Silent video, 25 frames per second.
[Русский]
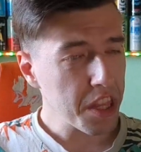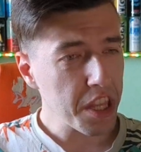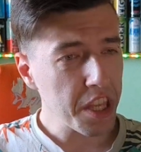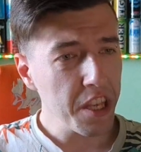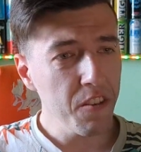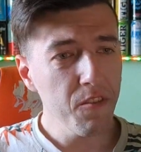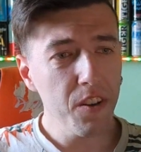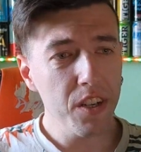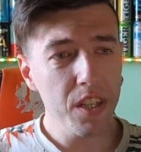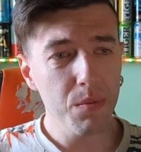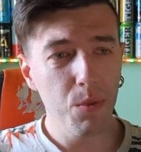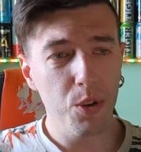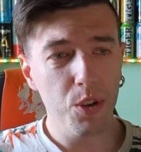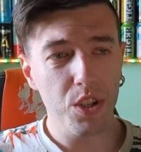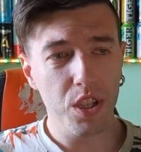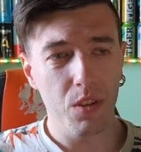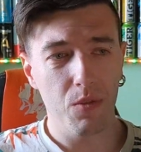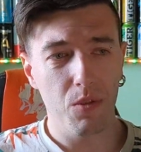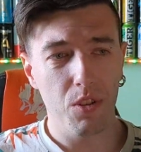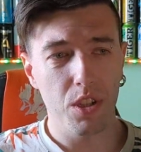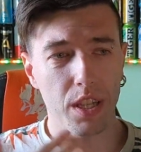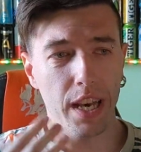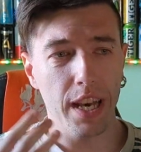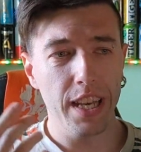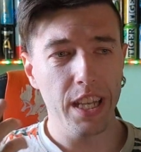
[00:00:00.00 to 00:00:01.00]
И возможно,
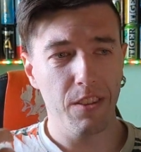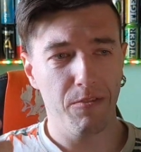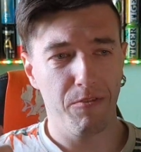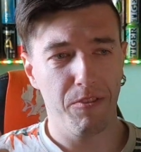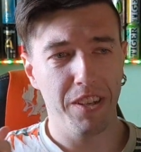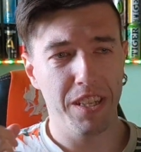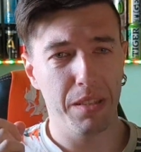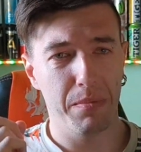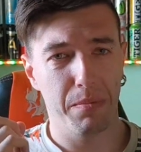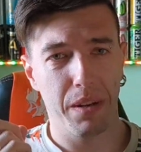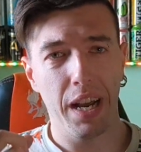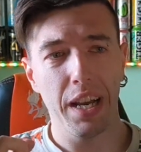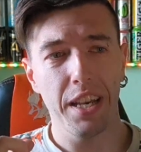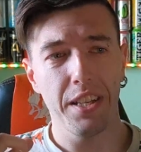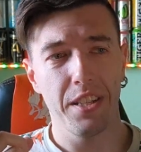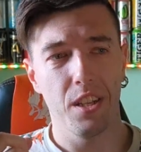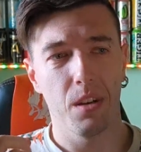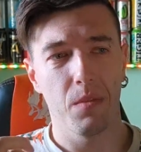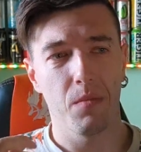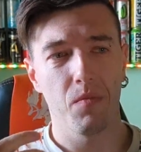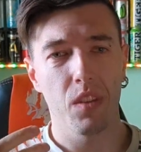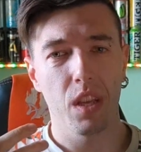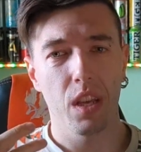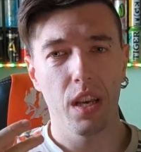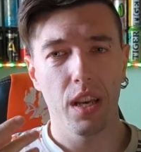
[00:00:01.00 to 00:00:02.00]
вот знаете, в фикс-прайсе
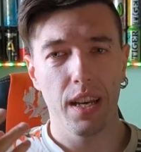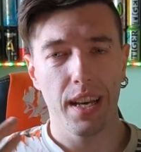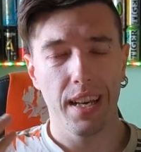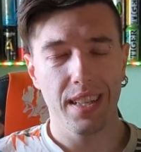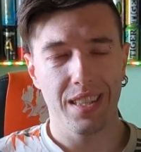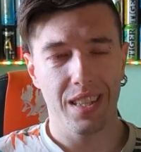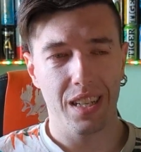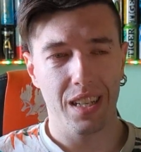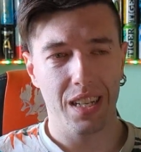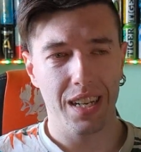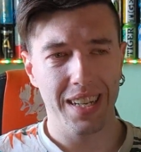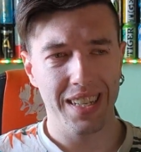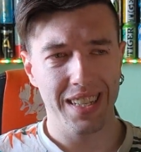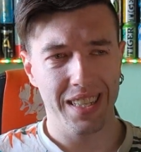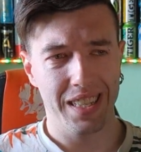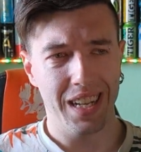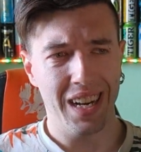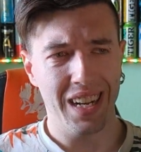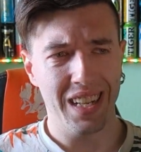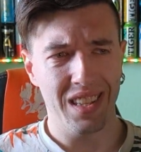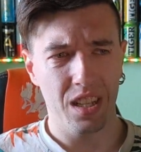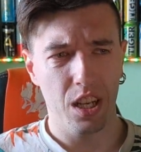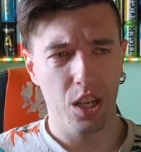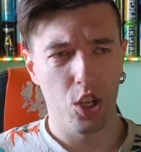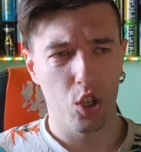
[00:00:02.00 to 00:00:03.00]
есть такая
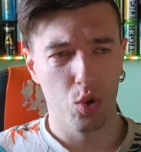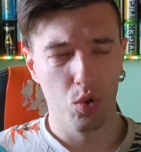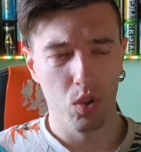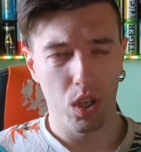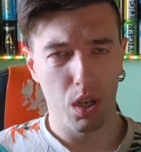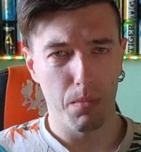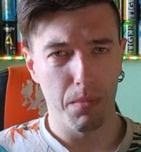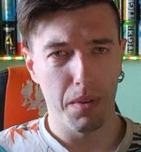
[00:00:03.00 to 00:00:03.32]
странная штука,